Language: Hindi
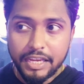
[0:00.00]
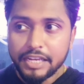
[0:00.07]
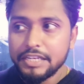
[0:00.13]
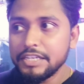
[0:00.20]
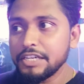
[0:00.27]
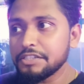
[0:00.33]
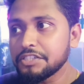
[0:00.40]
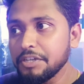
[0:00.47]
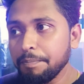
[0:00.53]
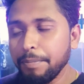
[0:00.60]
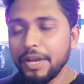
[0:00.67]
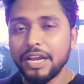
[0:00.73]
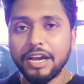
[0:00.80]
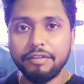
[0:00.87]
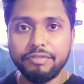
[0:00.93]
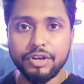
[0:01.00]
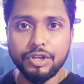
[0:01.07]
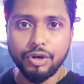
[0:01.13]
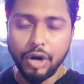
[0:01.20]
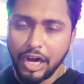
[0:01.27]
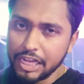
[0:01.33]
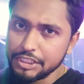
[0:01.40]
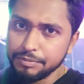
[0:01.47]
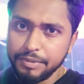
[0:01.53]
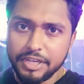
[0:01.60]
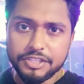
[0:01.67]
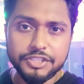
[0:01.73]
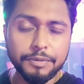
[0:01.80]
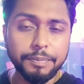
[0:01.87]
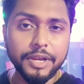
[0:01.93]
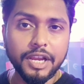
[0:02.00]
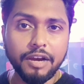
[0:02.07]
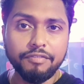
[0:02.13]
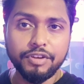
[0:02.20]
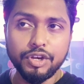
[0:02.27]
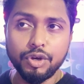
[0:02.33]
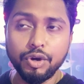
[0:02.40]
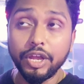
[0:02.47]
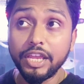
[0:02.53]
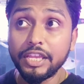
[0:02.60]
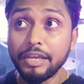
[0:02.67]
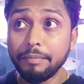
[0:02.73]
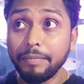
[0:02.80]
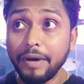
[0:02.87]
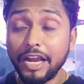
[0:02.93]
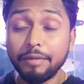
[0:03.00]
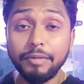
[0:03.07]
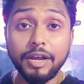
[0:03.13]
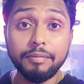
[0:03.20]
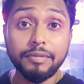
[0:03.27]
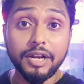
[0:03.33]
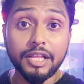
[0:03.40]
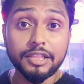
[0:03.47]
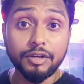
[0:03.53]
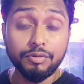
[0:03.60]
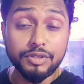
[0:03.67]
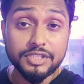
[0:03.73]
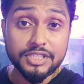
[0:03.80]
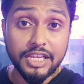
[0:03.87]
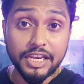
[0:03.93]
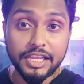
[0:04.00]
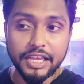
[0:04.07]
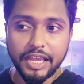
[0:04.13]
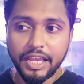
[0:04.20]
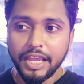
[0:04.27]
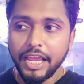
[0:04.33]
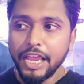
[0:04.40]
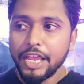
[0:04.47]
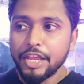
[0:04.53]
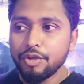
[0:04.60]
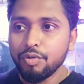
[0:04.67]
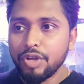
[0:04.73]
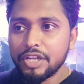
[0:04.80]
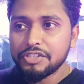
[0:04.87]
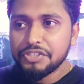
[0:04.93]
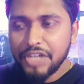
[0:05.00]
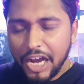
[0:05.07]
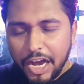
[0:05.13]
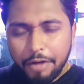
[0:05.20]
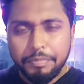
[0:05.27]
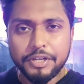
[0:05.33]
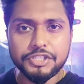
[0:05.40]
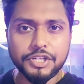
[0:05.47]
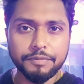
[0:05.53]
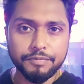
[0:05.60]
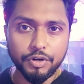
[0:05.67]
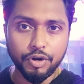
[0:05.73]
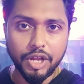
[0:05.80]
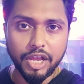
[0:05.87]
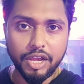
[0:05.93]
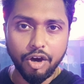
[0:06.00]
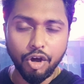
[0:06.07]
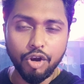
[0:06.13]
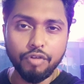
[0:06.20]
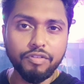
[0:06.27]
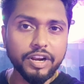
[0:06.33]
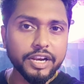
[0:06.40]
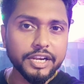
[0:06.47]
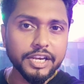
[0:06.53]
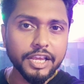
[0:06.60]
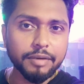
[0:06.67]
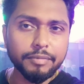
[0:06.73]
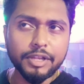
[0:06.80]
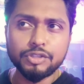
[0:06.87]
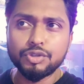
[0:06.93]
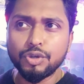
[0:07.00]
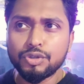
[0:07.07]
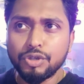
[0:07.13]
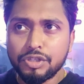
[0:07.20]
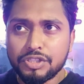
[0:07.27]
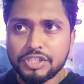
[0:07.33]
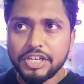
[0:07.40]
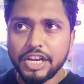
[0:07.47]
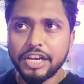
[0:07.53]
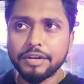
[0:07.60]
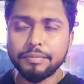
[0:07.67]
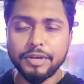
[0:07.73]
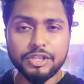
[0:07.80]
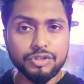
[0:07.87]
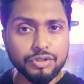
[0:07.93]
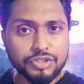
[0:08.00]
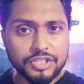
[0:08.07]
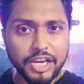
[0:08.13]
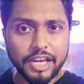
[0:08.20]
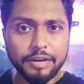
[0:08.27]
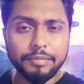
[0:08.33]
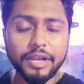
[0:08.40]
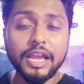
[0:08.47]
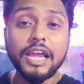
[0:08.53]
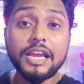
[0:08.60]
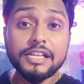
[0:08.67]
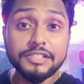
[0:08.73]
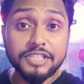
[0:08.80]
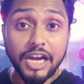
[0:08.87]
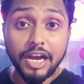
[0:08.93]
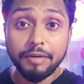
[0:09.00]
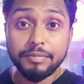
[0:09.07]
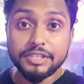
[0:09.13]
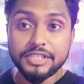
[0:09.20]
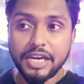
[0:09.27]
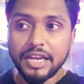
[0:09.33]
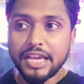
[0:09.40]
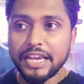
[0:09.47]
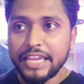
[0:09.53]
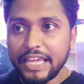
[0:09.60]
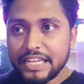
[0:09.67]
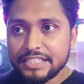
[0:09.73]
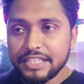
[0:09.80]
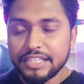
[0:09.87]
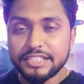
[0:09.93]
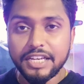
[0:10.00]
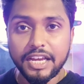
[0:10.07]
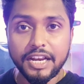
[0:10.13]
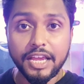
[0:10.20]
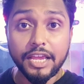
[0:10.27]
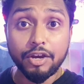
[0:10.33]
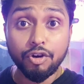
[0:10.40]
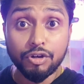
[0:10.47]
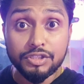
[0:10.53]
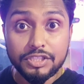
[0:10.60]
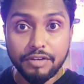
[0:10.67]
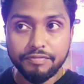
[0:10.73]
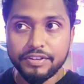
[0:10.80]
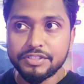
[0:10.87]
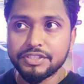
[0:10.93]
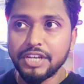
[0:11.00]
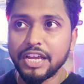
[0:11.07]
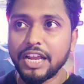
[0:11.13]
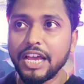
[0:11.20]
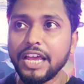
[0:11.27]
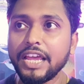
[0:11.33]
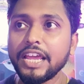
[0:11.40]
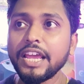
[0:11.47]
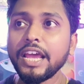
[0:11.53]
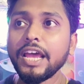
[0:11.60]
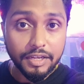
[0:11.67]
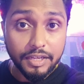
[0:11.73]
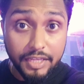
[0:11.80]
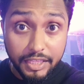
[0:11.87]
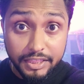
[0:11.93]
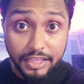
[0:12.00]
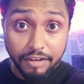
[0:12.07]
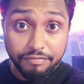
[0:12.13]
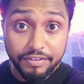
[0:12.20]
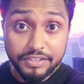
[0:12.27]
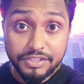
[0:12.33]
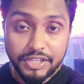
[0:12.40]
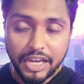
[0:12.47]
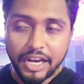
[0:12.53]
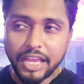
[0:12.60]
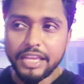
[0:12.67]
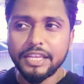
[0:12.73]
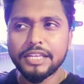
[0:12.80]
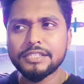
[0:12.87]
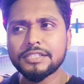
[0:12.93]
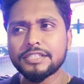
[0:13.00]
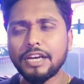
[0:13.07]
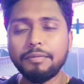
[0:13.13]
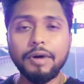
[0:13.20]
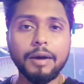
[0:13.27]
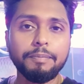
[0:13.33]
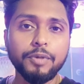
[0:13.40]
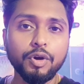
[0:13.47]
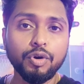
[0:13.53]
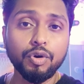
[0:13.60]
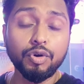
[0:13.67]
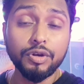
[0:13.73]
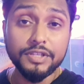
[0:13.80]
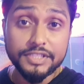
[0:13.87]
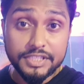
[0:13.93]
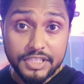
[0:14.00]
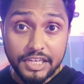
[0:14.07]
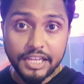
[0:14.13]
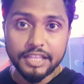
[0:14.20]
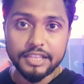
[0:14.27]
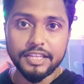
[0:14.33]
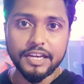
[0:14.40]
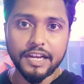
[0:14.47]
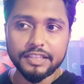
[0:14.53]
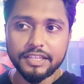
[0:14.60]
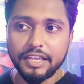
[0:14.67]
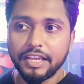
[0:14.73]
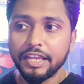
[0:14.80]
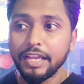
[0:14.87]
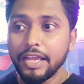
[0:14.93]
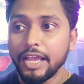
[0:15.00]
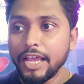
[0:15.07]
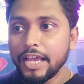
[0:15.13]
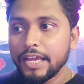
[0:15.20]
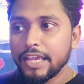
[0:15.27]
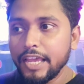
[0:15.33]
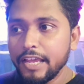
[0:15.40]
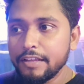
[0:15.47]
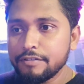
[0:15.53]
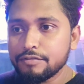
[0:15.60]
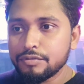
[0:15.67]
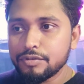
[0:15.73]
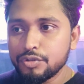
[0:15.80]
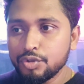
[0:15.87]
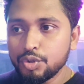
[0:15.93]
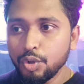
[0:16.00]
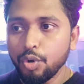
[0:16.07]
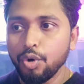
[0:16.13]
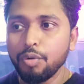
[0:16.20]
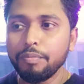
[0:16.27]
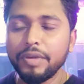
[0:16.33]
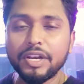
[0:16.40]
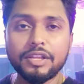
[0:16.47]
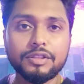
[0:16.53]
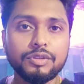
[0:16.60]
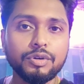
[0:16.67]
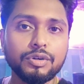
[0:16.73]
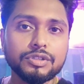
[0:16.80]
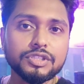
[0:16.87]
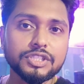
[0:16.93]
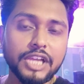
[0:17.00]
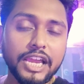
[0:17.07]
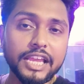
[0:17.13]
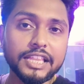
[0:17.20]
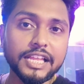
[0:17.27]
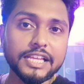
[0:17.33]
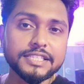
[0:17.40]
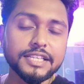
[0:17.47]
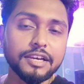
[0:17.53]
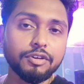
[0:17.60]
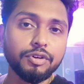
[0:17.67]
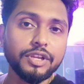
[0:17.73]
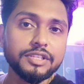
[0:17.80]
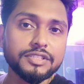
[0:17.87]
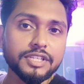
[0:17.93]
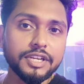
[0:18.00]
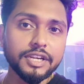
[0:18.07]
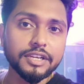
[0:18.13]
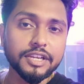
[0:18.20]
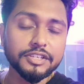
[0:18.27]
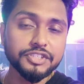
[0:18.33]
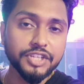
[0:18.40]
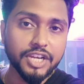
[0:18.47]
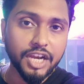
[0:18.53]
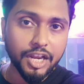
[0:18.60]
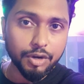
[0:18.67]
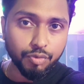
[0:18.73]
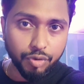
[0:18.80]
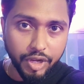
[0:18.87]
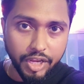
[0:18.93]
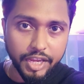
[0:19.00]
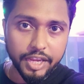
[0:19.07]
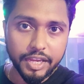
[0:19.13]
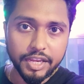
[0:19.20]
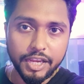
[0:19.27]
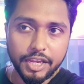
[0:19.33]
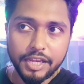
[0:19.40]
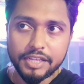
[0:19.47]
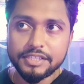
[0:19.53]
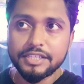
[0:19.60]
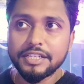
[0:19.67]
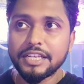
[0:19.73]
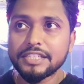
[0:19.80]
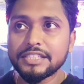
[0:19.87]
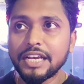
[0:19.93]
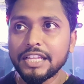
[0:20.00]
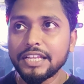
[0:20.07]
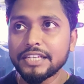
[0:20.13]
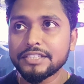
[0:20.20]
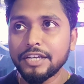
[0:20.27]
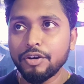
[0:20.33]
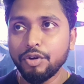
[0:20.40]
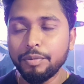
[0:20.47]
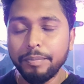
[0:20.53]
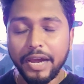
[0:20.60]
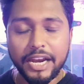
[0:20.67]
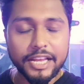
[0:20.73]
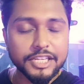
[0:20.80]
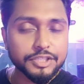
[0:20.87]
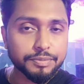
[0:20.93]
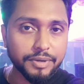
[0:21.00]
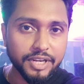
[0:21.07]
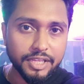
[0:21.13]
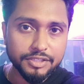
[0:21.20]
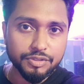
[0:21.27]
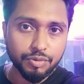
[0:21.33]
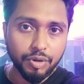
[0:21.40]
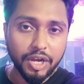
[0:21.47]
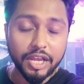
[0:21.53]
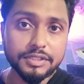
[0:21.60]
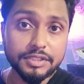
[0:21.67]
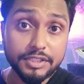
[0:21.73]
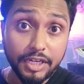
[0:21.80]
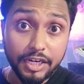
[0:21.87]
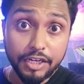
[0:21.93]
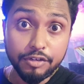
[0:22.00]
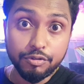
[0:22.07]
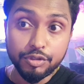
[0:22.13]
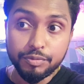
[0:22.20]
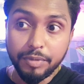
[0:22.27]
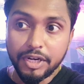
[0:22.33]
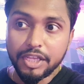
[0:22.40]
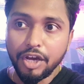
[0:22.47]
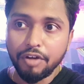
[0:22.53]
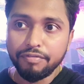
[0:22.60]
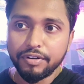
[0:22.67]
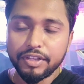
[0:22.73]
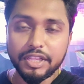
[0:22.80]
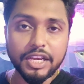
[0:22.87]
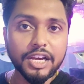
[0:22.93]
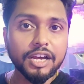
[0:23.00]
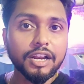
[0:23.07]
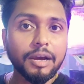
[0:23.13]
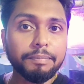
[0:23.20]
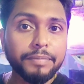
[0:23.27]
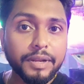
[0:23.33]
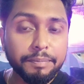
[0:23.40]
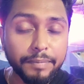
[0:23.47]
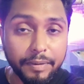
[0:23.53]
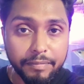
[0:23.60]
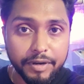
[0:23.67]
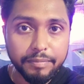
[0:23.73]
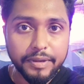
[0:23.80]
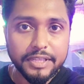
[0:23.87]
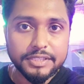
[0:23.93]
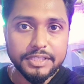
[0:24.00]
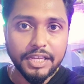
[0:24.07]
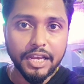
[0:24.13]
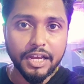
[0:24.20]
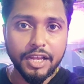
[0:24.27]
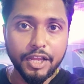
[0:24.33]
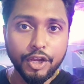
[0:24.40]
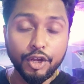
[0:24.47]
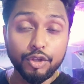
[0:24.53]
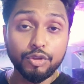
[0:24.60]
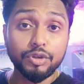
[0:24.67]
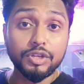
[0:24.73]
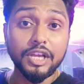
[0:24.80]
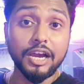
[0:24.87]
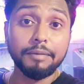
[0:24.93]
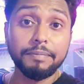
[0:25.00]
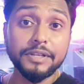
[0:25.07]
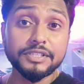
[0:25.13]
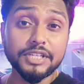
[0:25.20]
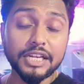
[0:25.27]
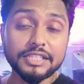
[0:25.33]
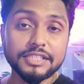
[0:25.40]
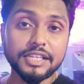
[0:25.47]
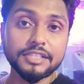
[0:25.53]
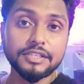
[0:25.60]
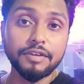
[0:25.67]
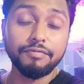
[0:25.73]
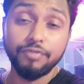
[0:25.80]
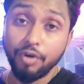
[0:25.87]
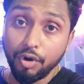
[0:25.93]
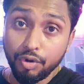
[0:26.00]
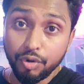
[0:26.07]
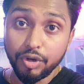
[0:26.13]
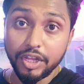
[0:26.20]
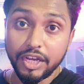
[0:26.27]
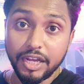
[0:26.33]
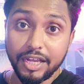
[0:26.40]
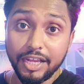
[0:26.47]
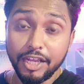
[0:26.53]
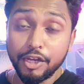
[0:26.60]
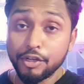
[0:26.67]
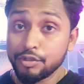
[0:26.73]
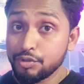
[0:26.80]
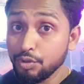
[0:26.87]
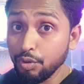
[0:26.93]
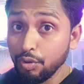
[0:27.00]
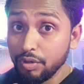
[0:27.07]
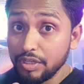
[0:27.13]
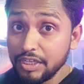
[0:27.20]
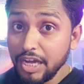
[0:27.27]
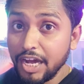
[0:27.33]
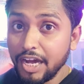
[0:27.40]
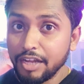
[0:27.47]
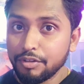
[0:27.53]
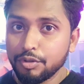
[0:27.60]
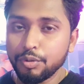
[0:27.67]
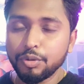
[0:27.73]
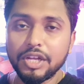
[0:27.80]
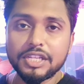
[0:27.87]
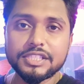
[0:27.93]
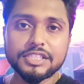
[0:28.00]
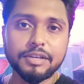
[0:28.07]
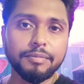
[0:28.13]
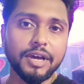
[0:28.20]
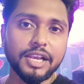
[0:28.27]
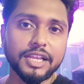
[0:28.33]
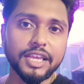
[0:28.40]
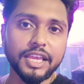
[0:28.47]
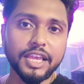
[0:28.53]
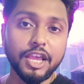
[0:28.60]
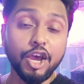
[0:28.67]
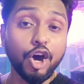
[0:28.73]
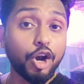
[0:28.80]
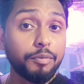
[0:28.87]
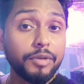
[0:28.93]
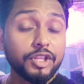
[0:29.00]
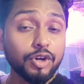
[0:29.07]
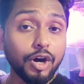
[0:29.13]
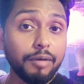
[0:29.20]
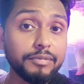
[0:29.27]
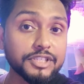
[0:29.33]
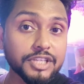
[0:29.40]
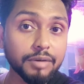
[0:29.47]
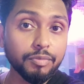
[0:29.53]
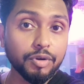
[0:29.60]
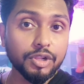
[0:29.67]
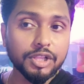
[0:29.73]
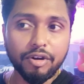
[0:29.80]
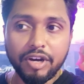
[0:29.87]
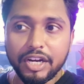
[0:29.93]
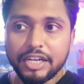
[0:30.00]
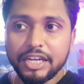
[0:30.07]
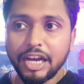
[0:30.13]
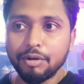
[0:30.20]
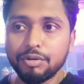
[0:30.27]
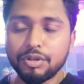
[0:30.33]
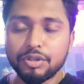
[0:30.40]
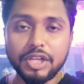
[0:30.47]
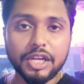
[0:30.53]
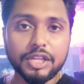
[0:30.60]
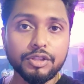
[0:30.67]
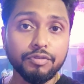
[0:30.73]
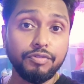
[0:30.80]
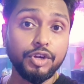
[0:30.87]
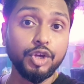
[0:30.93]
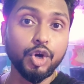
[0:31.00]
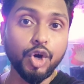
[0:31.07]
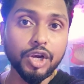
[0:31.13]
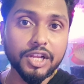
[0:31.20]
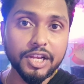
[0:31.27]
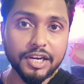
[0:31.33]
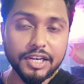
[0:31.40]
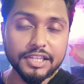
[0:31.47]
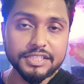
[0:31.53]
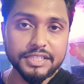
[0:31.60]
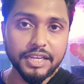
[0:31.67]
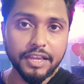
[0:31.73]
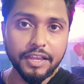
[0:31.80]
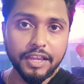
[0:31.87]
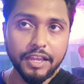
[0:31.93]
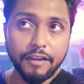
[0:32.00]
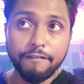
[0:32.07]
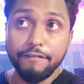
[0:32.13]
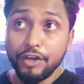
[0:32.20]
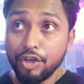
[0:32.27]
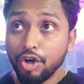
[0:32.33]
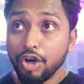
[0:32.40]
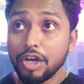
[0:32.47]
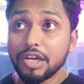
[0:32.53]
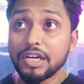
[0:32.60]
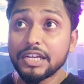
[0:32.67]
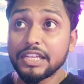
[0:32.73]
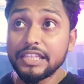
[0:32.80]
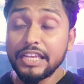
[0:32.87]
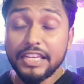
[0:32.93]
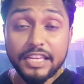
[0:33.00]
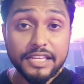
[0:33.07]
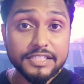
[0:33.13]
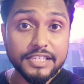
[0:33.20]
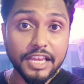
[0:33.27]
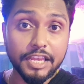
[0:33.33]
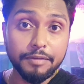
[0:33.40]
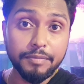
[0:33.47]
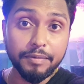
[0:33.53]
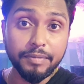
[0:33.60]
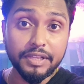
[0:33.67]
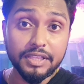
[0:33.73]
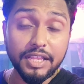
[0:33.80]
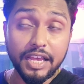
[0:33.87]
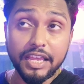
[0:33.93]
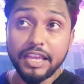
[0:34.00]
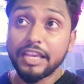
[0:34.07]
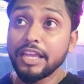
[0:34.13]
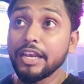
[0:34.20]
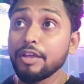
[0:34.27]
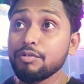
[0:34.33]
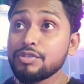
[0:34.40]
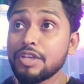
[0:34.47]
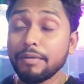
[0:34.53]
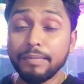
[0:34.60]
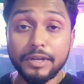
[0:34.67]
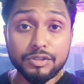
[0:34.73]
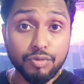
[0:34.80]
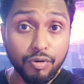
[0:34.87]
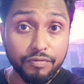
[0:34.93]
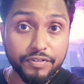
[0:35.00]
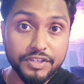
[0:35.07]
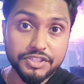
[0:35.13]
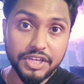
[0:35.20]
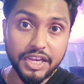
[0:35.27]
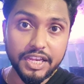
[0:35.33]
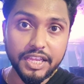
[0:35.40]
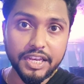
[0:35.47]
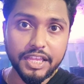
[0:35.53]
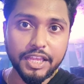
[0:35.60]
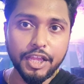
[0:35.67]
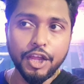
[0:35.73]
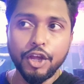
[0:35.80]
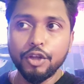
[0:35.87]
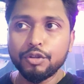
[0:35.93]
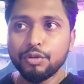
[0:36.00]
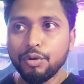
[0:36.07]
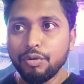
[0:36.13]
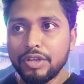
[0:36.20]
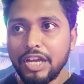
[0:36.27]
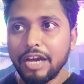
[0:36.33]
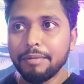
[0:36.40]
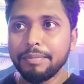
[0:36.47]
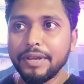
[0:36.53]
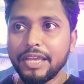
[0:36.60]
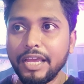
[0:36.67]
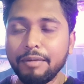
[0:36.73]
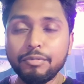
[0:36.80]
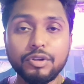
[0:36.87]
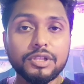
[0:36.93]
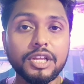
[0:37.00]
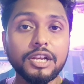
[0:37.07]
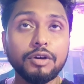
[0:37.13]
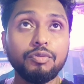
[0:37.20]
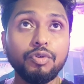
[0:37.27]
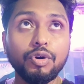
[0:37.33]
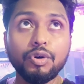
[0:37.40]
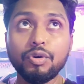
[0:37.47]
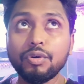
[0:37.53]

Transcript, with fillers: ये शिपिंग का वीडियो आज भी ये शिपिंग का वीडियो है ये बार बार बनाता हूँ इसके लिए क्योंकि जहाँ भी शिफ्ट हो रहा है ऑल ओवर इंडिया में जो जो स्टेट में जो शहर में जहाँ भी जा रहा है कैसे जा रहा है कौन सा फीस जा रहा है कितना फीस जा रहा है ये सब आप लोगों को इसीलिए दिखाते हैं कि जो मेरे दोस्त शायद ऐसा कोई इंसिडेंट के शिकार हुए हैं जिनके साथ ऐसा कोई बैड एक्सपीरियंस हुआ है सडन कुछ बड़ी ऑफर देखा और आपने पेमेंट भेज दिया तो यहाँ पे चांसेस है फ्रॉड होने का सो so, यहाँ थोड़ा संभाल के और मैं तो हमेशा बोलता हूँ अगर डाउट होता है तो वीडियो कॉल कर लीजिए वीडियो कॉल करके देखिए सही में बंदा है कि नहीं उसके पास वो फिश है कि नहीं तो यहाँ पे क्या बोलते हैं ना वो